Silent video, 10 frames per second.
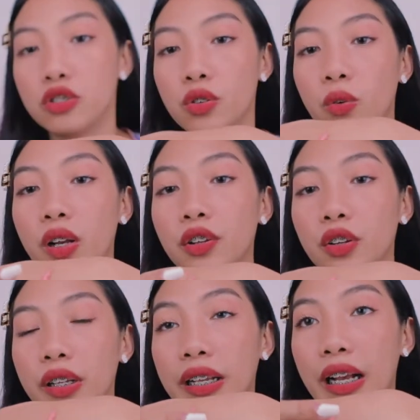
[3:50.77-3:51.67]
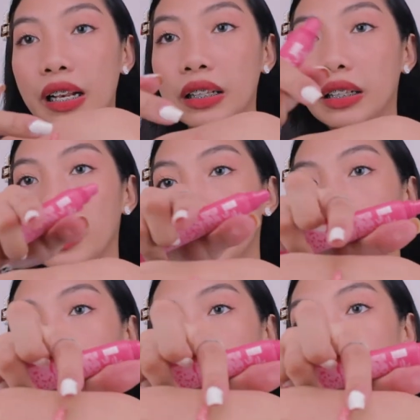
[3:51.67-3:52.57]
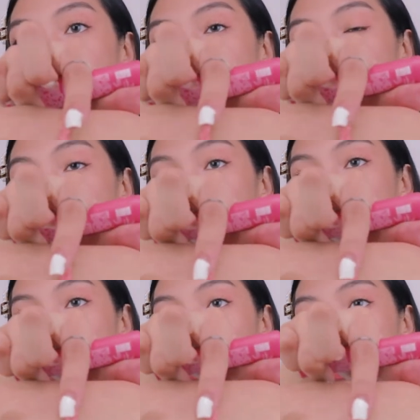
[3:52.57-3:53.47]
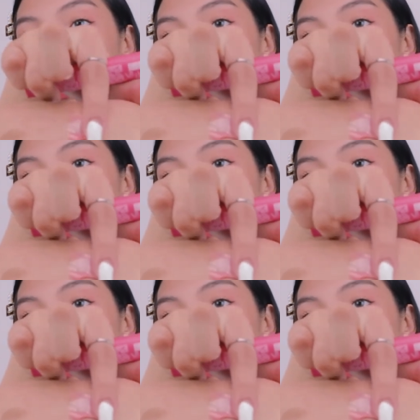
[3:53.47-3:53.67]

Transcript: So, ngayon, ikalat natin para makita nyo.